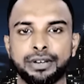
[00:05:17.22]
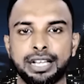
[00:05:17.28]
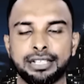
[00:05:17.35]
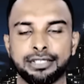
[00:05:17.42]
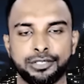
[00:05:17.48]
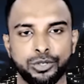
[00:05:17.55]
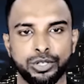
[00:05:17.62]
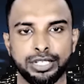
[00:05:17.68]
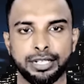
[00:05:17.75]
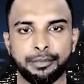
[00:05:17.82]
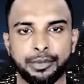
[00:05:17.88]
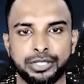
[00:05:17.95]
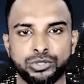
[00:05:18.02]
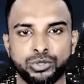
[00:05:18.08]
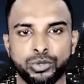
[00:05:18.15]
ஆல்
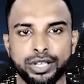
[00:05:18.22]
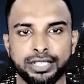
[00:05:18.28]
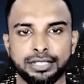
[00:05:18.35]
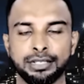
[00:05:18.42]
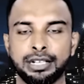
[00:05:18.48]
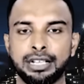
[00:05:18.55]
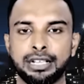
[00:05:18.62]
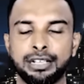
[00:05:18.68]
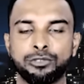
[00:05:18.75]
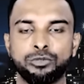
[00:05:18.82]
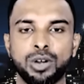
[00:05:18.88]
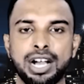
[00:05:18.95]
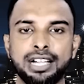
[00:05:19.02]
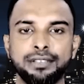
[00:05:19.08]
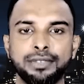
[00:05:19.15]
கொடுக்கப்பட்டுள்ளது
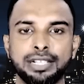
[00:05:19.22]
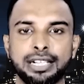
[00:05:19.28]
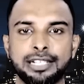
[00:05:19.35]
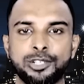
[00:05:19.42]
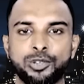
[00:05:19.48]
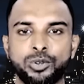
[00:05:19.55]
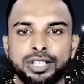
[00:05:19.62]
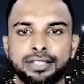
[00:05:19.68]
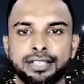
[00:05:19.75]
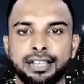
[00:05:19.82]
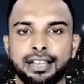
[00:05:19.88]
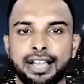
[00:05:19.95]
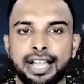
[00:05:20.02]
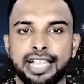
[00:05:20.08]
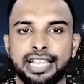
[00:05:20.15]
ராணுவ
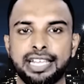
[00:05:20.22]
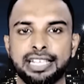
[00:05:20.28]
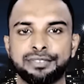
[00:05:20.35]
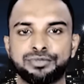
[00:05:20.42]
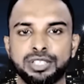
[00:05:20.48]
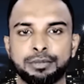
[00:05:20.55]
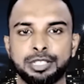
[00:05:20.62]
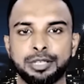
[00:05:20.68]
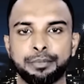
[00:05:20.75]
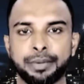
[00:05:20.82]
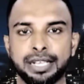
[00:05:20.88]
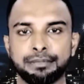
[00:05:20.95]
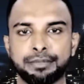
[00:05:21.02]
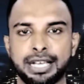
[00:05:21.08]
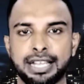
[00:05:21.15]
கண்ணோட்டத்தில் ஐடிஎஃப் தமது
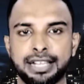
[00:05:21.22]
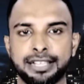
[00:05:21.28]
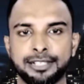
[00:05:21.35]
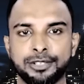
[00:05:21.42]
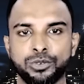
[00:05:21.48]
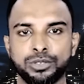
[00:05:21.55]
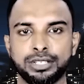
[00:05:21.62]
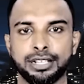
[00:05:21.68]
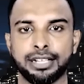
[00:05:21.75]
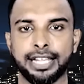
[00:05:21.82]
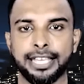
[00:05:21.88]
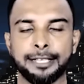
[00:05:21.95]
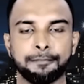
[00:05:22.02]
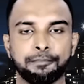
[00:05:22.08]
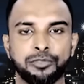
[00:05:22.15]
பெரும்பாலான
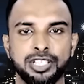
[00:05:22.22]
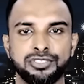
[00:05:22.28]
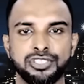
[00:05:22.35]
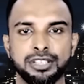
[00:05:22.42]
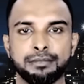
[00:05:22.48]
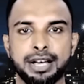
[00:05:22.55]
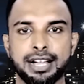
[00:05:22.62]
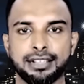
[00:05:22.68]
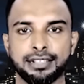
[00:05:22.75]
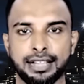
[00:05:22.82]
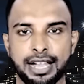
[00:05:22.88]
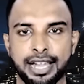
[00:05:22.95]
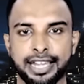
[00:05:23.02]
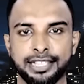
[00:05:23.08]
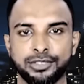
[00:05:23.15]
நோக்கங்களை நிச்சயமாக
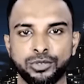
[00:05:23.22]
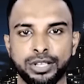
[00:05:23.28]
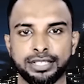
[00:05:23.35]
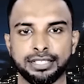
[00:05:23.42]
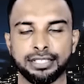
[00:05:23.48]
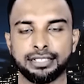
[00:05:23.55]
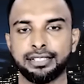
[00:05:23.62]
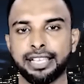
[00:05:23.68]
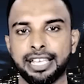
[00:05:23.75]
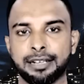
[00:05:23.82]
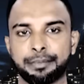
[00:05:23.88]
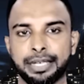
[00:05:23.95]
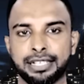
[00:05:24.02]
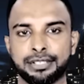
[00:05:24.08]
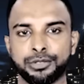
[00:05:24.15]
அடைந்துள்ளது என்று
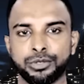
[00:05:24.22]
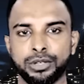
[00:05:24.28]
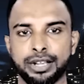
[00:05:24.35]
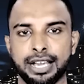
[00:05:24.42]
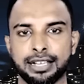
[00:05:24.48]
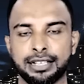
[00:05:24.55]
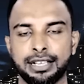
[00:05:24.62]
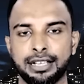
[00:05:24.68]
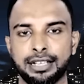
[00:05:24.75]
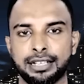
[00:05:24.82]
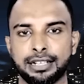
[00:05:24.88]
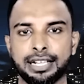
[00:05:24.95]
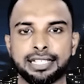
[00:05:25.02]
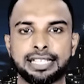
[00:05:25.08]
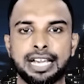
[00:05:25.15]
ஹிர்பி கூறினார்
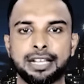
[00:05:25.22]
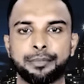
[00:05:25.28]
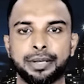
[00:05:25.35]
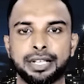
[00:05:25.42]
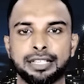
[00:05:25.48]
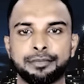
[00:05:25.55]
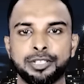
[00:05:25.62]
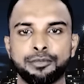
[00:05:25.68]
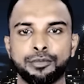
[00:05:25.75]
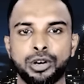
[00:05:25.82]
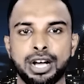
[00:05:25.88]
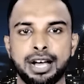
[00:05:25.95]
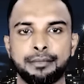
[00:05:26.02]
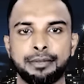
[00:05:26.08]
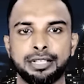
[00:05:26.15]
கத்தார் பிரதமர்
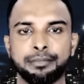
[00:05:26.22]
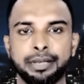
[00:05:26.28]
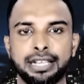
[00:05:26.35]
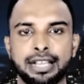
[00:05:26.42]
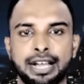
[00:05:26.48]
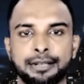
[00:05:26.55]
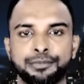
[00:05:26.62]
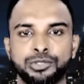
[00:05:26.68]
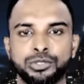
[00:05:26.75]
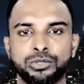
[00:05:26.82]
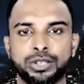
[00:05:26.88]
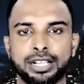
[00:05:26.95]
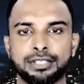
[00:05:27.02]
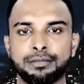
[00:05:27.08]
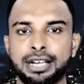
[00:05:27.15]
முகமது பின்
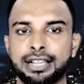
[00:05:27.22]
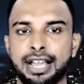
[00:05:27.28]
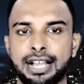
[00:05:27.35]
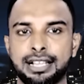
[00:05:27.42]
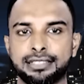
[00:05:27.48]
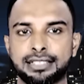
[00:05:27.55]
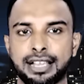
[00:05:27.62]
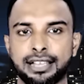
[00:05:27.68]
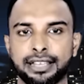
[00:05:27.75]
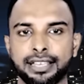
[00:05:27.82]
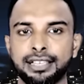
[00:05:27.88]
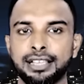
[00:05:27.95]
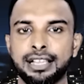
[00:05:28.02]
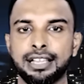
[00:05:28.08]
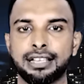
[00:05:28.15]
அப்துல் ரஹ்மான் அல்தானி
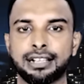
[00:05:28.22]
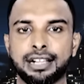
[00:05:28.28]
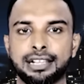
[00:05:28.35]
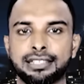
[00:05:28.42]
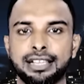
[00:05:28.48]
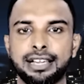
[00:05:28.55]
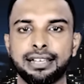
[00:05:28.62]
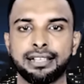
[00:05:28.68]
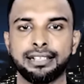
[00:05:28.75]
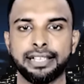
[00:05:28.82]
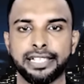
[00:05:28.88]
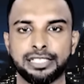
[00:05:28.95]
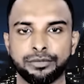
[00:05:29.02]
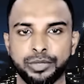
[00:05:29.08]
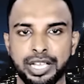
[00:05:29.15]
கத்தாரில்
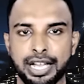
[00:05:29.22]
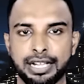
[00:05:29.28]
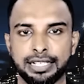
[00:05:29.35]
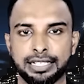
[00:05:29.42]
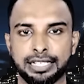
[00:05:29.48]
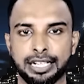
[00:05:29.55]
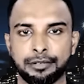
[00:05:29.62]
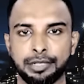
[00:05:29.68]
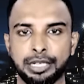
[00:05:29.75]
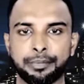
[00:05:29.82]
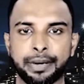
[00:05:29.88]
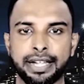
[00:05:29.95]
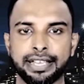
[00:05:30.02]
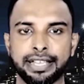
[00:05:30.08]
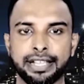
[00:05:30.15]
நேற்று வியாழக்கிழமை
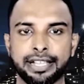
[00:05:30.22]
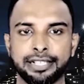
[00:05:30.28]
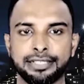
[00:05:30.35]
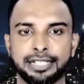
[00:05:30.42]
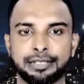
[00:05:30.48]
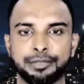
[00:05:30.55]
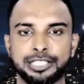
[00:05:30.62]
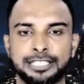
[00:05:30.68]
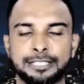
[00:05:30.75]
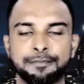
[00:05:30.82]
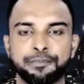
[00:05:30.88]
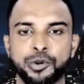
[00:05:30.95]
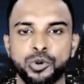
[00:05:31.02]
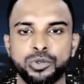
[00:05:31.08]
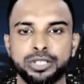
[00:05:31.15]
பணைய கைதிகள்
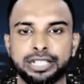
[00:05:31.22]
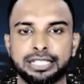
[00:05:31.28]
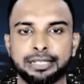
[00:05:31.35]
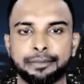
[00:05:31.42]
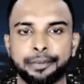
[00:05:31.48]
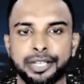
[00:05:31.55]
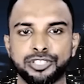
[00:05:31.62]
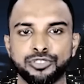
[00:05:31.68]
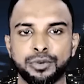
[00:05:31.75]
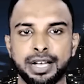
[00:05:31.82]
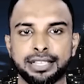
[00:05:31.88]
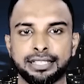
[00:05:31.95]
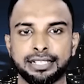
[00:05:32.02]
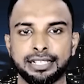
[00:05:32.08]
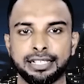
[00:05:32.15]
மற்றும் போர் நிறுத்த
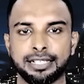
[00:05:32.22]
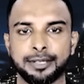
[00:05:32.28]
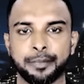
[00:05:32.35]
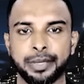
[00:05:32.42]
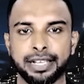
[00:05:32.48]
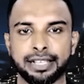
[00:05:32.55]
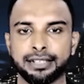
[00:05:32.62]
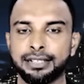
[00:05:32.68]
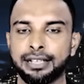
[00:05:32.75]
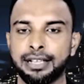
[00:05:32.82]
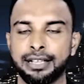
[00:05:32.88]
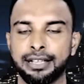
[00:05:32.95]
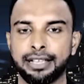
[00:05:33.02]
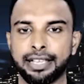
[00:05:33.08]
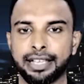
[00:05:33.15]
பேச்சுவார்த்தைகளுக்கு பின்னர்
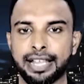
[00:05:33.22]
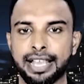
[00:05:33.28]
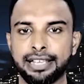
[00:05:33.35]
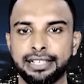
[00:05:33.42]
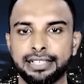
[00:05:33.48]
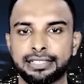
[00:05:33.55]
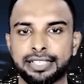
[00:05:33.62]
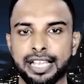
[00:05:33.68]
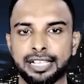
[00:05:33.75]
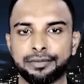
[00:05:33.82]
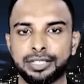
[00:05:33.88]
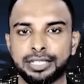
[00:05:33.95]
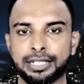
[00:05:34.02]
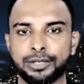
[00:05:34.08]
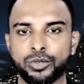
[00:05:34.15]
ஈரானிய
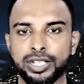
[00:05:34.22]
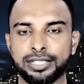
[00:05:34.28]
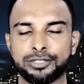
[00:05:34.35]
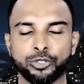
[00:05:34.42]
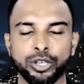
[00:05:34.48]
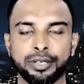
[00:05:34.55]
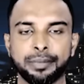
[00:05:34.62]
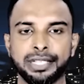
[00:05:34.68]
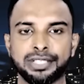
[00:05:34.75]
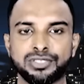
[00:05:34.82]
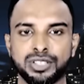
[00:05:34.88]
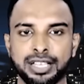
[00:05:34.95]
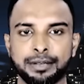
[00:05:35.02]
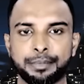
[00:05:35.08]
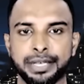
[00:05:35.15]
தலைவர்களுடன்
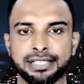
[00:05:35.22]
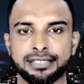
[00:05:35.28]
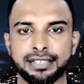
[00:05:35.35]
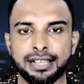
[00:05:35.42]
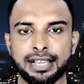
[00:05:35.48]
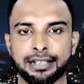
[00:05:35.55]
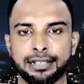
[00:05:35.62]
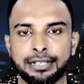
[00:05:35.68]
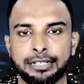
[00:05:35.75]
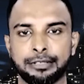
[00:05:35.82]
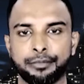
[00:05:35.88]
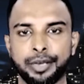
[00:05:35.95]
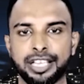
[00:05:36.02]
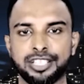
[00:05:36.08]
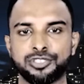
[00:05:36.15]
தொலைபேசியில் பேசினார்
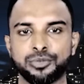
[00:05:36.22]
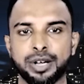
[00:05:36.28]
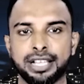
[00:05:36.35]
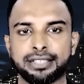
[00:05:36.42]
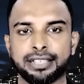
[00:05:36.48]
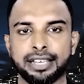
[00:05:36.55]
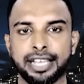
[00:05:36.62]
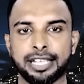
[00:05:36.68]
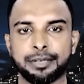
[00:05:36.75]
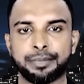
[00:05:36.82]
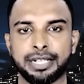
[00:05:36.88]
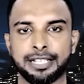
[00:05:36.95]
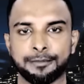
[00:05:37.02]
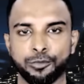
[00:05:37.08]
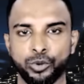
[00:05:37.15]
பேச்சுவார்த்தையில்
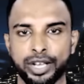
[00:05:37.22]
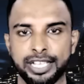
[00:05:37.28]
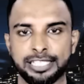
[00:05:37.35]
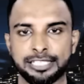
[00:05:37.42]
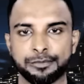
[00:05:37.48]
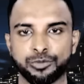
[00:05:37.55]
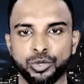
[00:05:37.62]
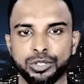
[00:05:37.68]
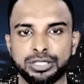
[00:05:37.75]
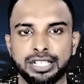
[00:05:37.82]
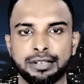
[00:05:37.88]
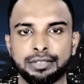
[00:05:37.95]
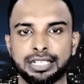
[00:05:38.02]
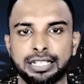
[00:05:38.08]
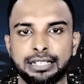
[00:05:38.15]
ஏற்பட்ட முன்னேற்றம் குறித்து
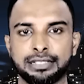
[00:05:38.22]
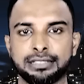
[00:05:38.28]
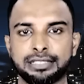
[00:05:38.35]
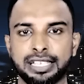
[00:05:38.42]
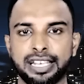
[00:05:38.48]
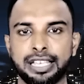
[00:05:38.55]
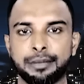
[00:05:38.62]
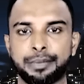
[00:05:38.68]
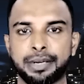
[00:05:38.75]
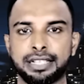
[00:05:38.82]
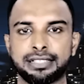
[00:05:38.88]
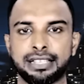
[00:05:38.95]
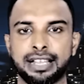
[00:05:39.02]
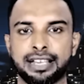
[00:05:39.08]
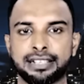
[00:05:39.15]
அவர்களுக்கு
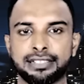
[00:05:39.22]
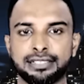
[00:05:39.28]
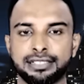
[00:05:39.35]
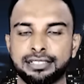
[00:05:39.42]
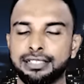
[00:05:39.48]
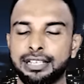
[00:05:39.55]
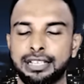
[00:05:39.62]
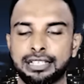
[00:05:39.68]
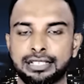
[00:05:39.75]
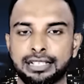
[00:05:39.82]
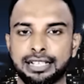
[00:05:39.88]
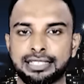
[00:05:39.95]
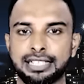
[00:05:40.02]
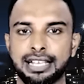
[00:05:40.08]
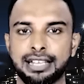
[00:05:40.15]
தெரியப்படுத்தினார் என்று
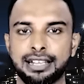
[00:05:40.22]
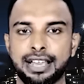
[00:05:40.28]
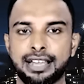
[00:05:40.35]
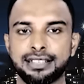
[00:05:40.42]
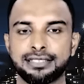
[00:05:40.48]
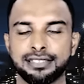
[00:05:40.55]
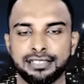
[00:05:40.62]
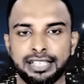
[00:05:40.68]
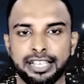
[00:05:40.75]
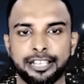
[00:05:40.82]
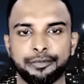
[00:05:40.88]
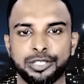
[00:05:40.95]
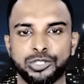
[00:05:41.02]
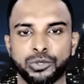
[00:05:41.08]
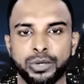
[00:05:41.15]
கத்தார் அரசு
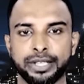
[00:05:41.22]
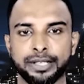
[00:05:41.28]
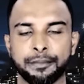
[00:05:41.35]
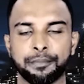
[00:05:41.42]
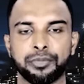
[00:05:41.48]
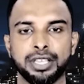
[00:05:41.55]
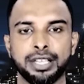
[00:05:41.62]
தெரிவித்துள்ளது